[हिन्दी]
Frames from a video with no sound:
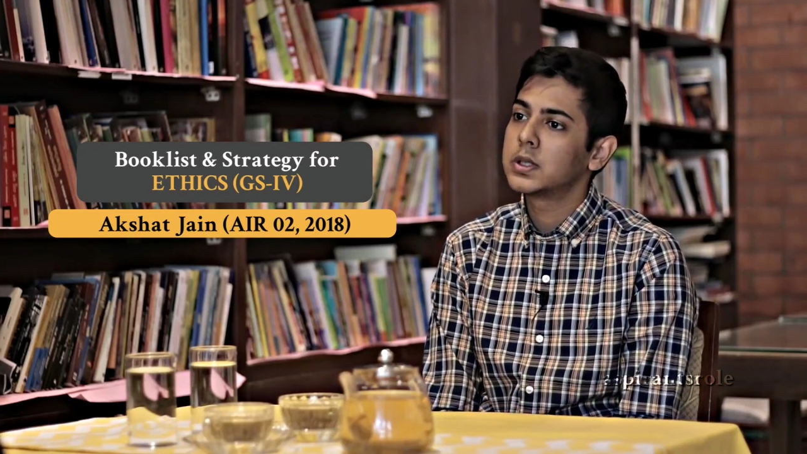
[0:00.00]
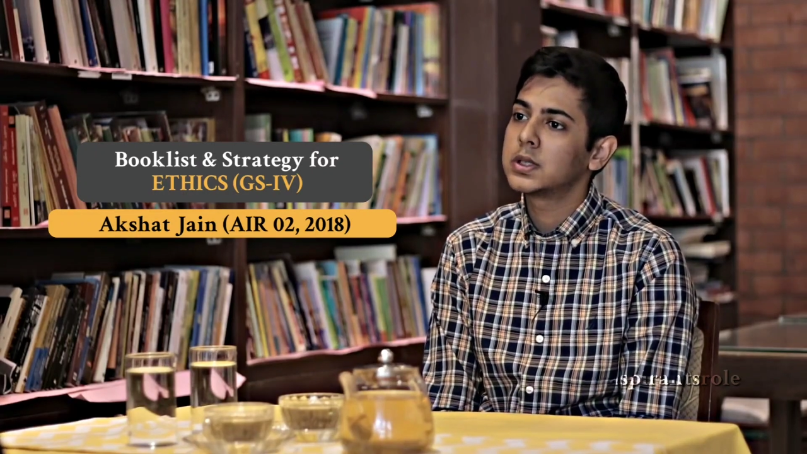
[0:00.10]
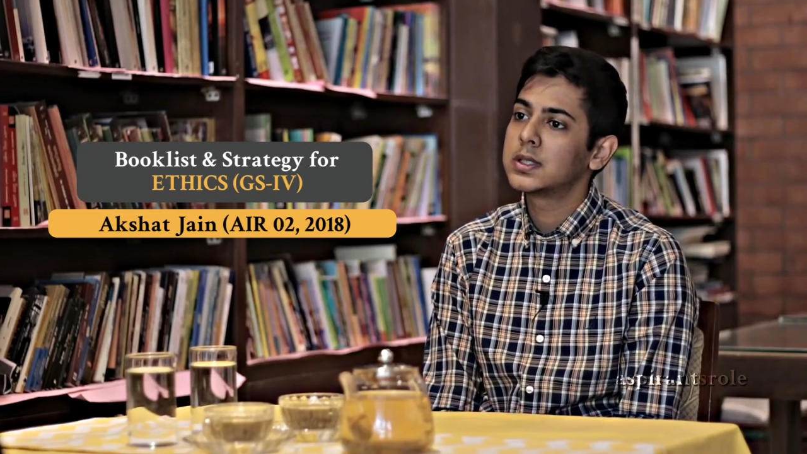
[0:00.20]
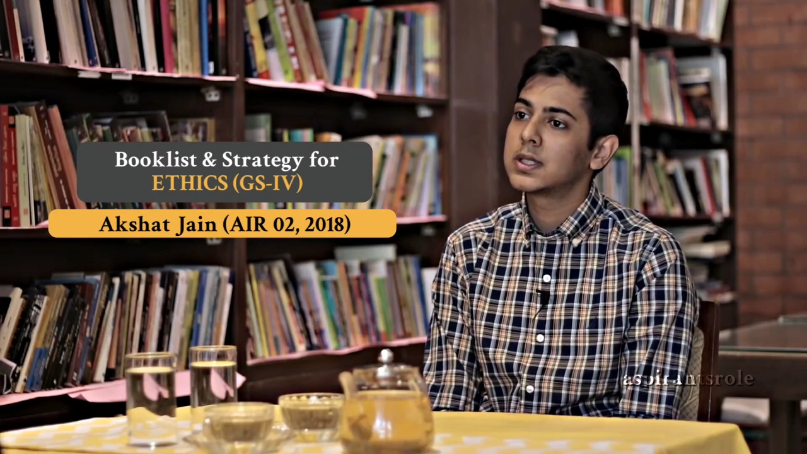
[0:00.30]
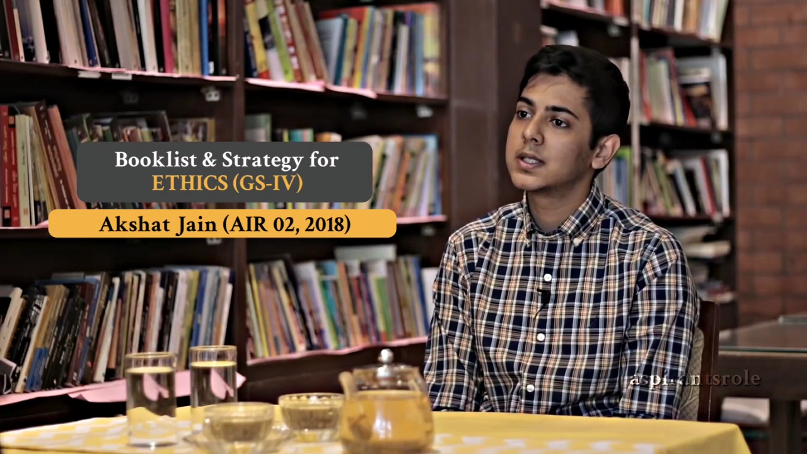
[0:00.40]

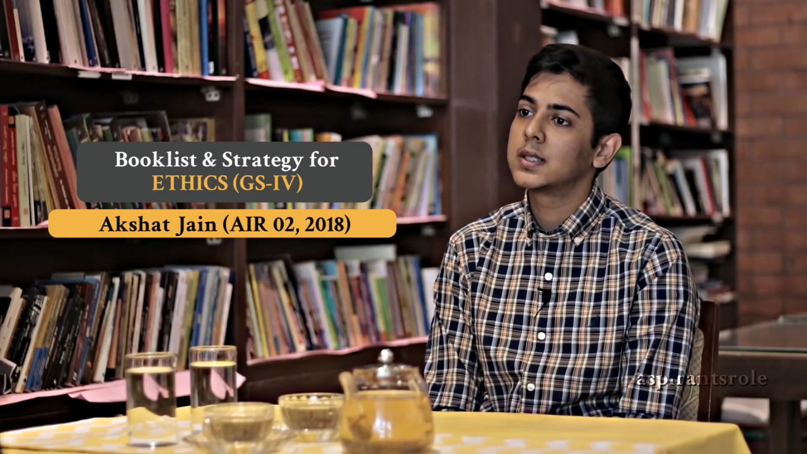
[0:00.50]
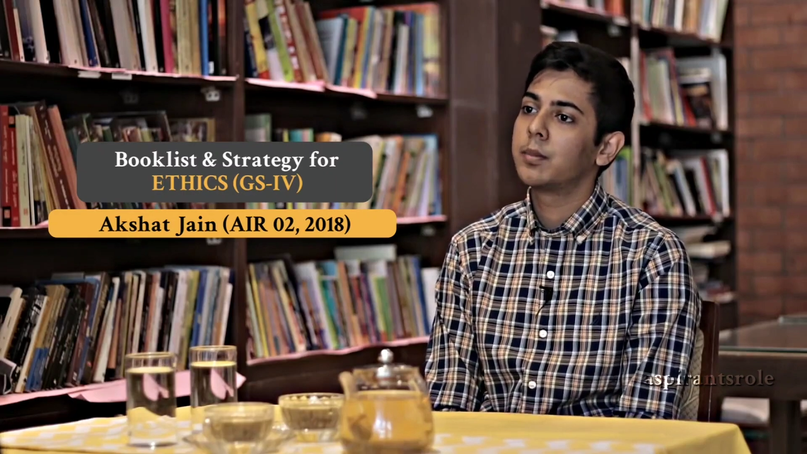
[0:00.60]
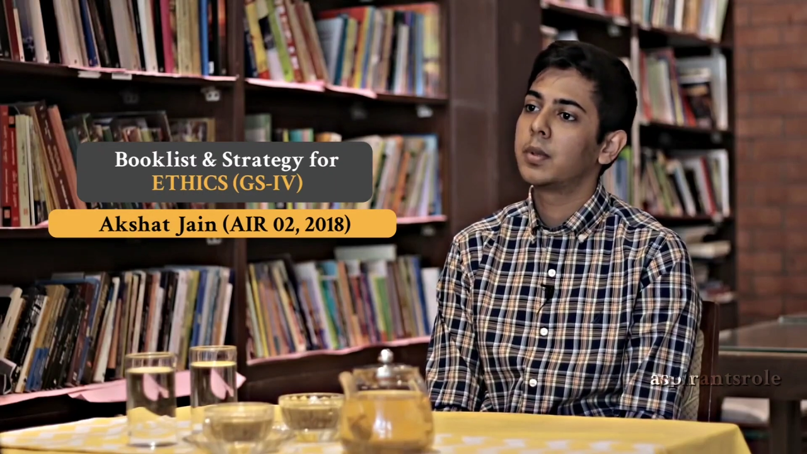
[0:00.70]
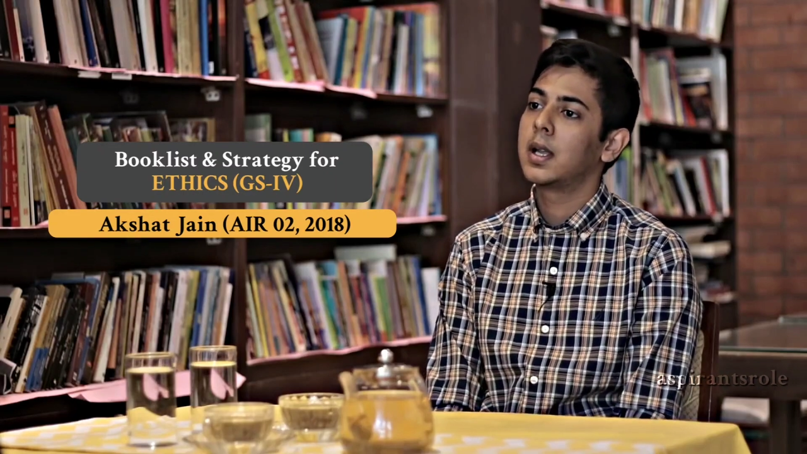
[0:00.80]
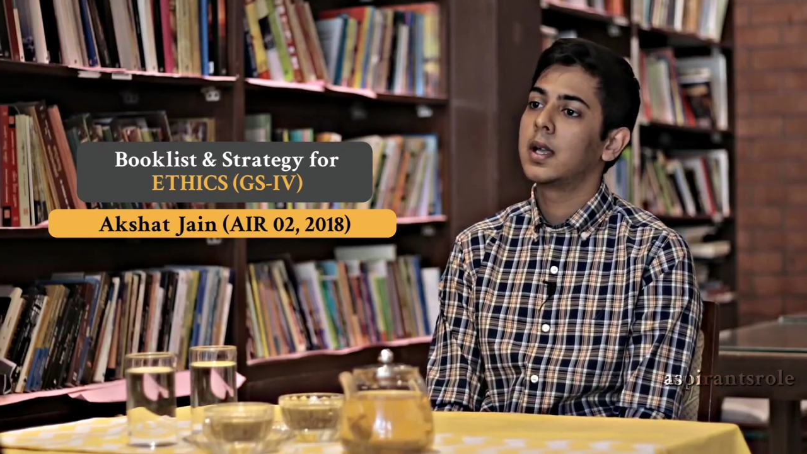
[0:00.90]
पर्सन के
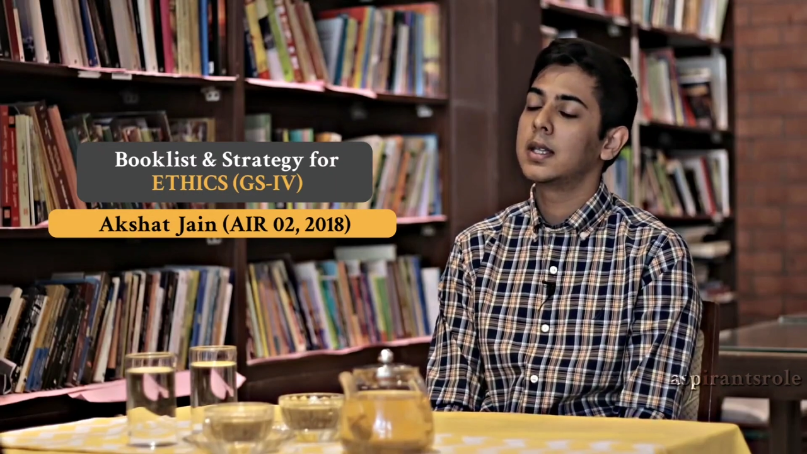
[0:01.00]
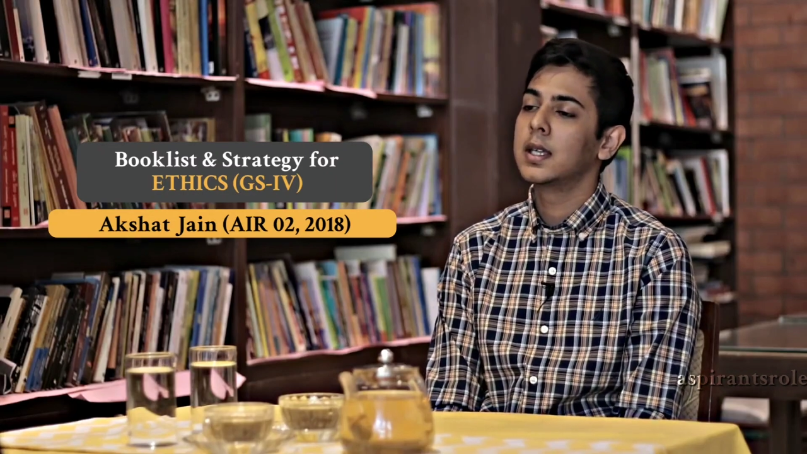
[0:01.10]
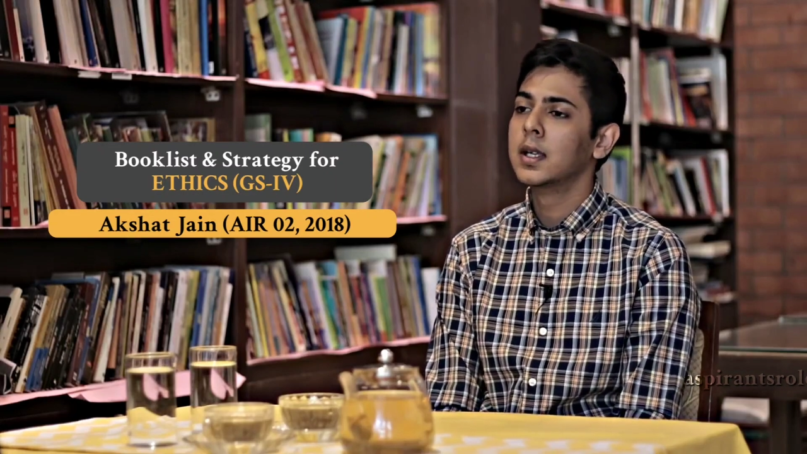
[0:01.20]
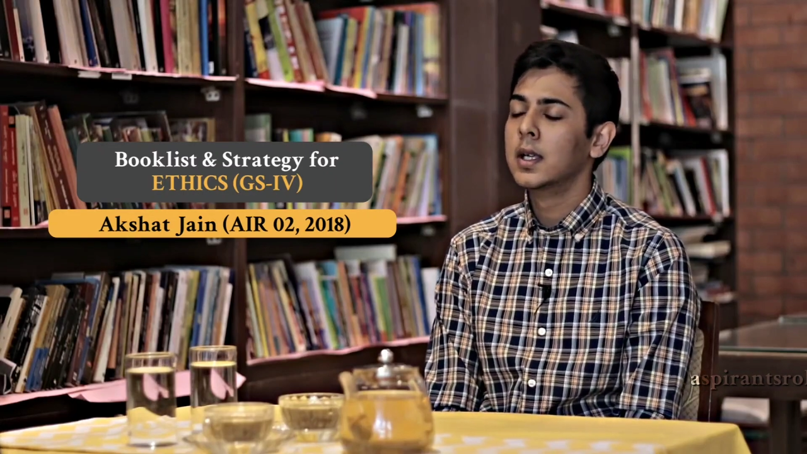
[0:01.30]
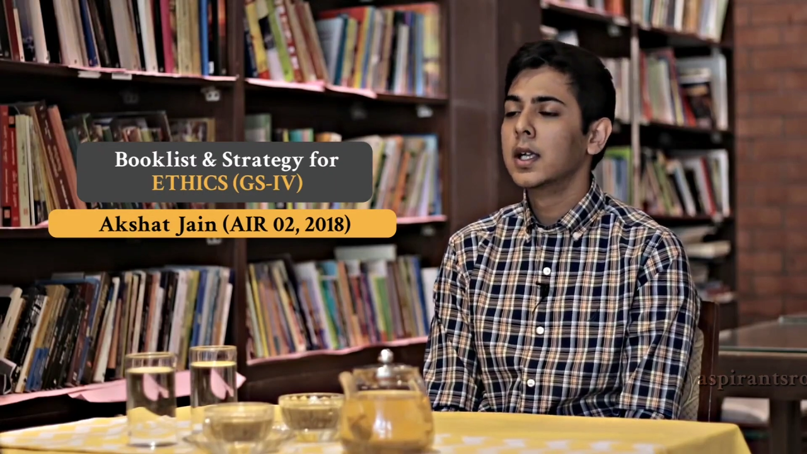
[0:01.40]
एग्जाम्पल
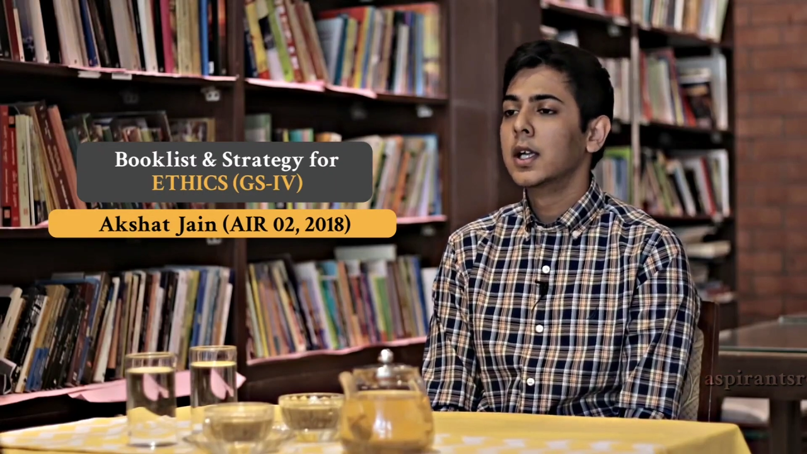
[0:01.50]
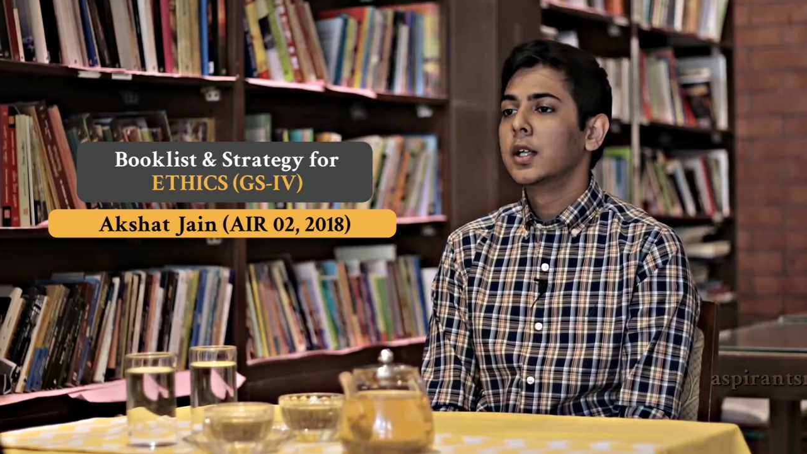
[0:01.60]
डालिए